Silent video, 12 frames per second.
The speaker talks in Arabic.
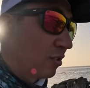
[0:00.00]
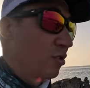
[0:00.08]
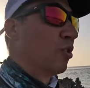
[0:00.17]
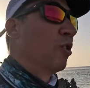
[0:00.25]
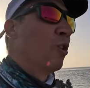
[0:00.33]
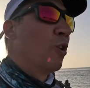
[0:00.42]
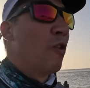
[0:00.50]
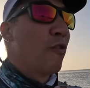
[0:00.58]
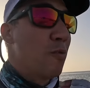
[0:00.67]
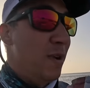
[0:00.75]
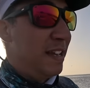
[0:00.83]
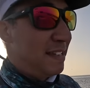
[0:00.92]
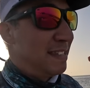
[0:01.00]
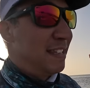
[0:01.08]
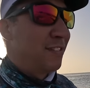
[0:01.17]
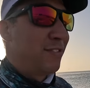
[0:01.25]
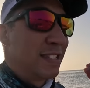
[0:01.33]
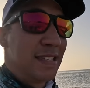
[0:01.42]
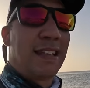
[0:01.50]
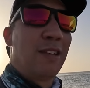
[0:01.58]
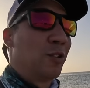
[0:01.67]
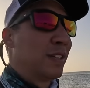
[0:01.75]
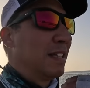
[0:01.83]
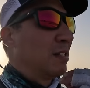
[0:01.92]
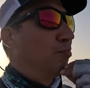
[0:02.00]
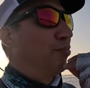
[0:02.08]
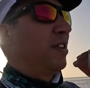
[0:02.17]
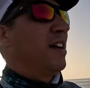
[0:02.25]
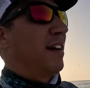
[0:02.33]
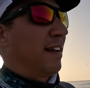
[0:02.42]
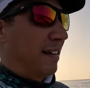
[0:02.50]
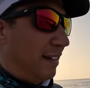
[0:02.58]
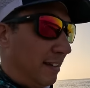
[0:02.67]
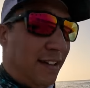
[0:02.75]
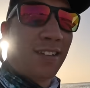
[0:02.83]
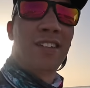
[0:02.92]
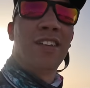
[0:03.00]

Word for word: شوفوا معايا السيرفيس ديال لوطيل تبارك الله